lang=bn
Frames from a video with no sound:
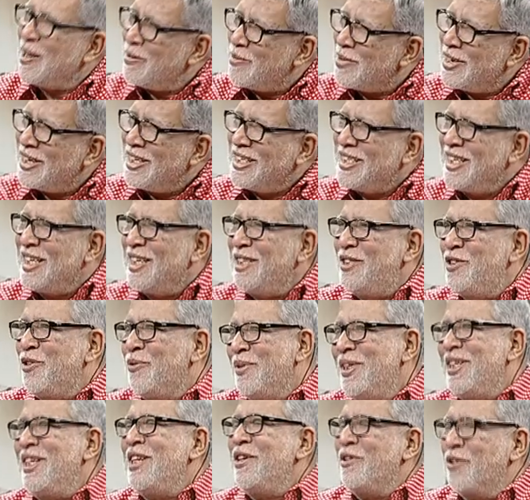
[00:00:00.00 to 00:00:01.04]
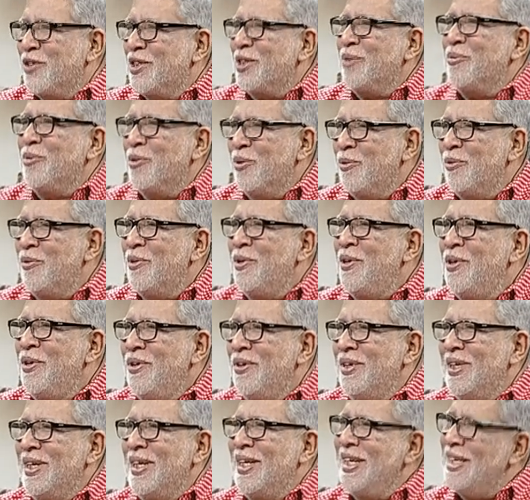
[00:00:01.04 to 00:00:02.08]
এবার যে ছবিটির কথা বলবো
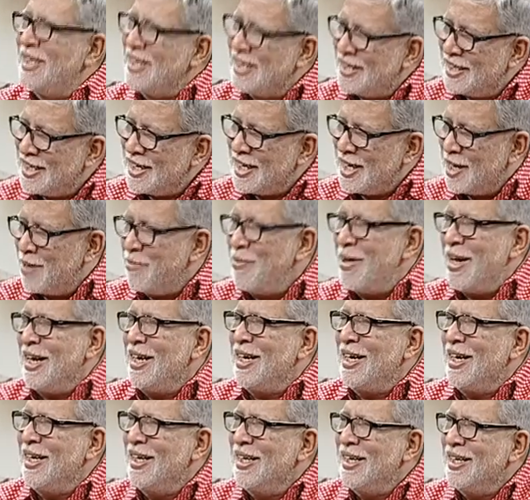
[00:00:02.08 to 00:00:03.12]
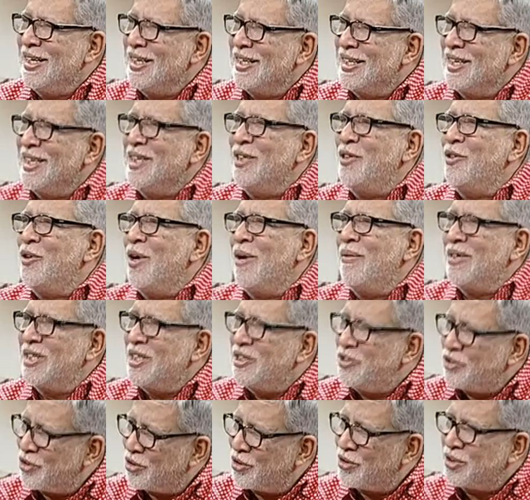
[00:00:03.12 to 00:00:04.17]
এটি একটি রিমেক কিন্তু আমাদের
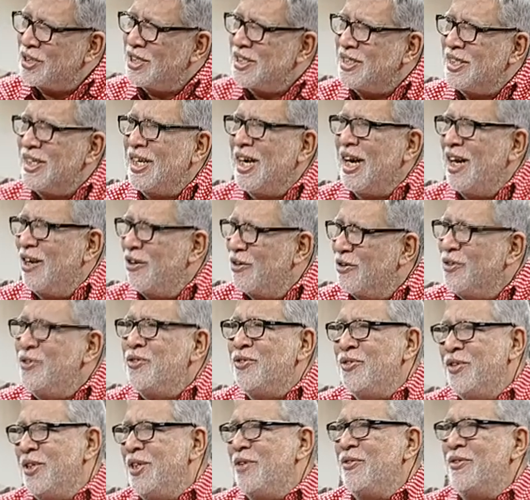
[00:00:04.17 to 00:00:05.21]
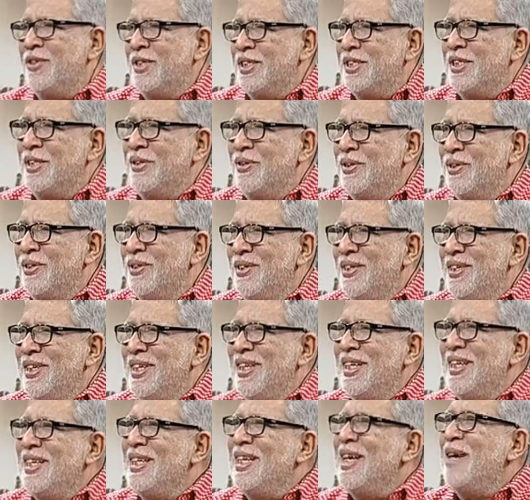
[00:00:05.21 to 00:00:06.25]
চলচ্চিত্রে আলোড়ন তৈরি করেছিল
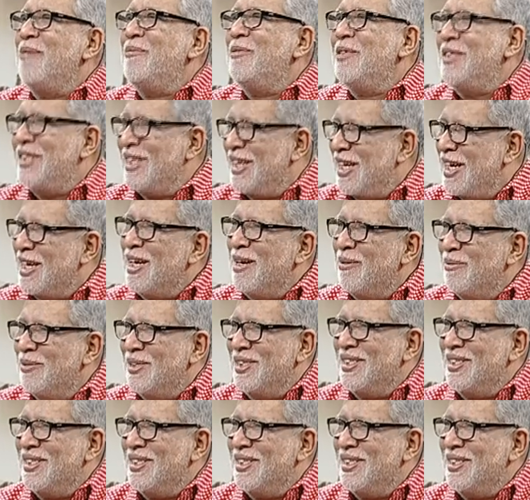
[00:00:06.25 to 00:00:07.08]
কেমন থেকে কেমন